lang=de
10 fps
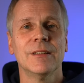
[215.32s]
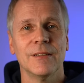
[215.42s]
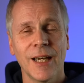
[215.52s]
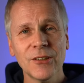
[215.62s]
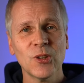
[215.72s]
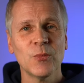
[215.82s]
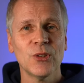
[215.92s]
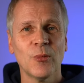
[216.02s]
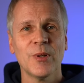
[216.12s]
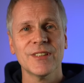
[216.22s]

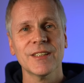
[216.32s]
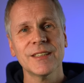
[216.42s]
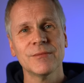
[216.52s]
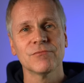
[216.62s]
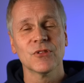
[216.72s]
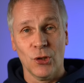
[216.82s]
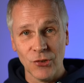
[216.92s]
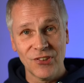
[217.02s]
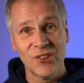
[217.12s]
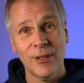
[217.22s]
Natrium-Ionen-Batterien
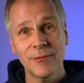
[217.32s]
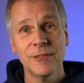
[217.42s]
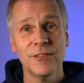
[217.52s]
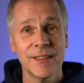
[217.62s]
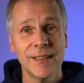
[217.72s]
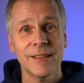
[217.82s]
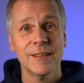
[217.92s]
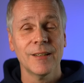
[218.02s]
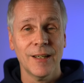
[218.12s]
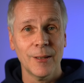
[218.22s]
kosten zwar viel
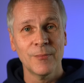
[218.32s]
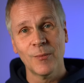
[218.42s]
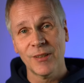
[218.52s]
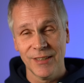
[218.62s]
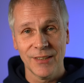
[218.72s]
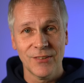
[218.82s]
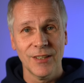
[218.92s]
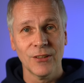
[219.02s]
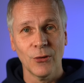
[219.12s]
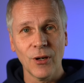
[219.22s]
weniger, haben aber
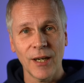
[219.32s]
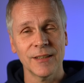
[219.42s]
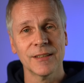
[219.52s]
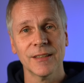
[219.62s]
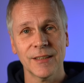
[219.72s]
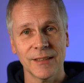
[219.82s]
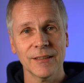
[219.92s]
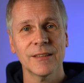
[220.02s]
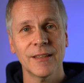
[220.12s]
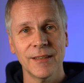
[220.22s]
derzeit noch eine
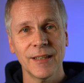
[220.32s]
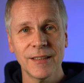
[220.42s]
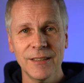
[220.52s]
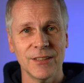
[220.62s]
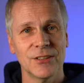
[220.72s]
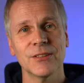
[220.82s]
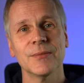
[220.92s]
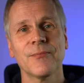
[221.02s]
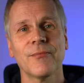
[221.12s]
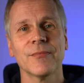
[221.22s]
geringere Energiedichte.
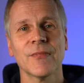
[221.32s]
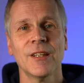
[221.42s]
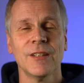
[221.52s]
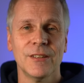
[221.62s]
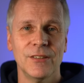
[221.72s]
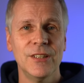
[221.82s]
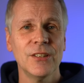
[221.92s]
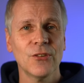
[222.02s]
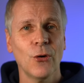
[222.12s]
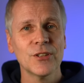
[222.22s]
Die
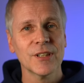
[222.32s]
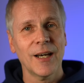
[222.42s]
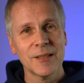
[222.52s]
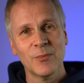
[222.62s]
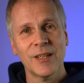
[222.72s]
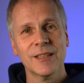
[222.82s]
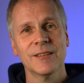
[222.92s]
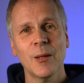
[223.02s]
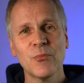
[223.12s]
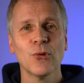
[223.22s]
ist heute gerade mal
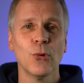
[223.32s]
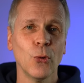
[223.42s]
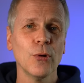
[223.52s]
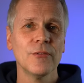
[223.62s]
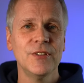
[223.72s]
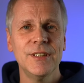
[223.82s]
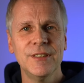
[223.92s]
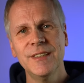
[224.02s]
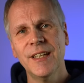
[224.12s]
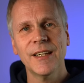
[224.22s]
knapp so hoch wie
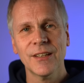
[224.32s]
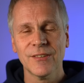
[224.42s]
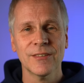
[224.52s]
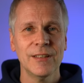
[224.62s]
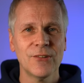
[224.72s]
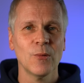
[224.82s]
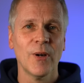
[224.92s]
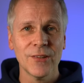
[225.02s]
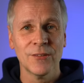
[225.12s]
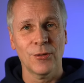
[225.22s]
die der ersten
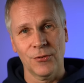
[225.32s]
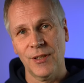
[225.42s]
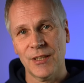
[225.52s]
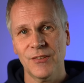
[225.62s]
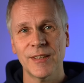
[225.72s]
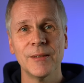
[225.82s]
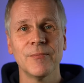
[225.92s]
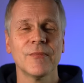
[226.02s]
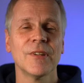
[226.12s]
Lithium-Eisenphosphatzellen.